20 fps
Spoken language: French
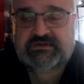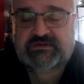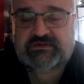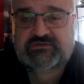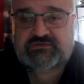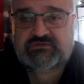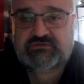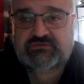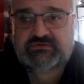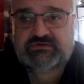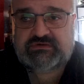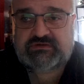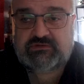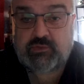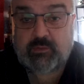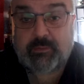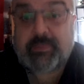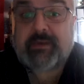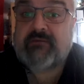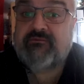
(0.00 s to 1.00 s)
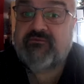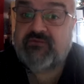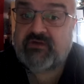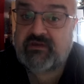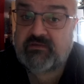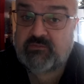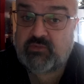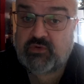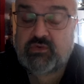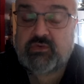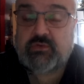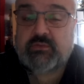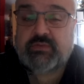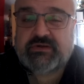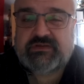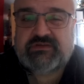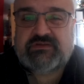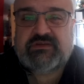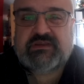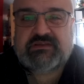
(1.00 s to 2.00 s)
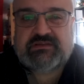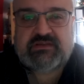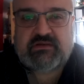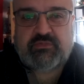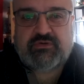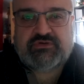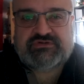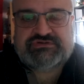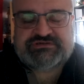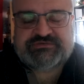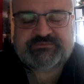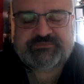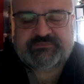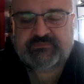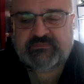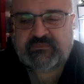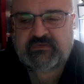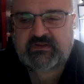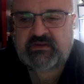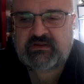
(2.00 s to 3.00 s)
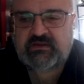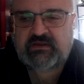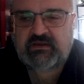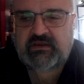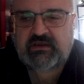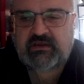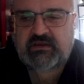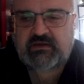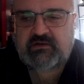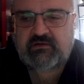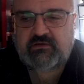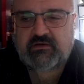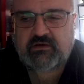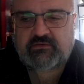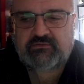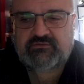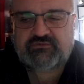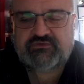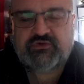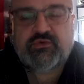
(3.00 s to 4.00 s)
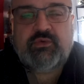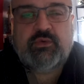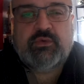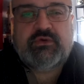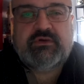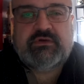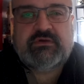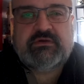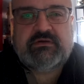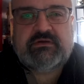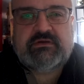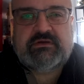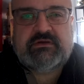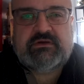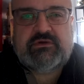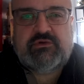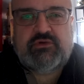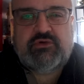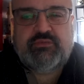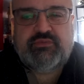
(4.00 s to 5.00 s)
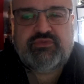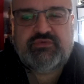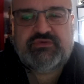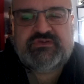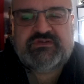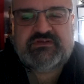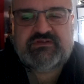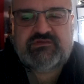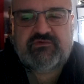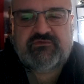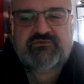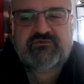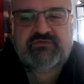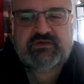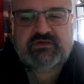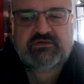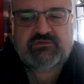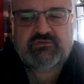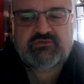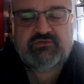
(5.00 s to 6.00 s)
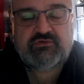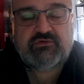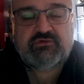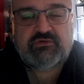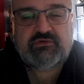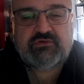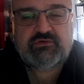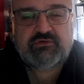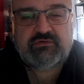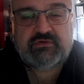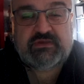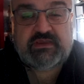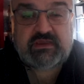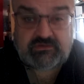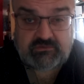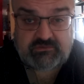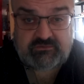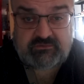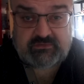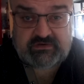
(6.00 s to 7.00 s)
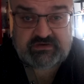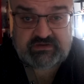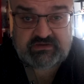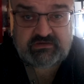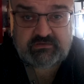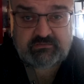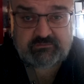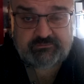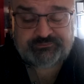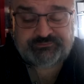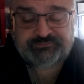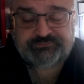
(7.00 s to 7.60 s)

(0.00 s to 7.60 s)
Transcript: et ceux qui n'ont pas vraiment compris ce qu'était le projet. Alors, donc, le but c'est de faire donc une cagnotte en ligne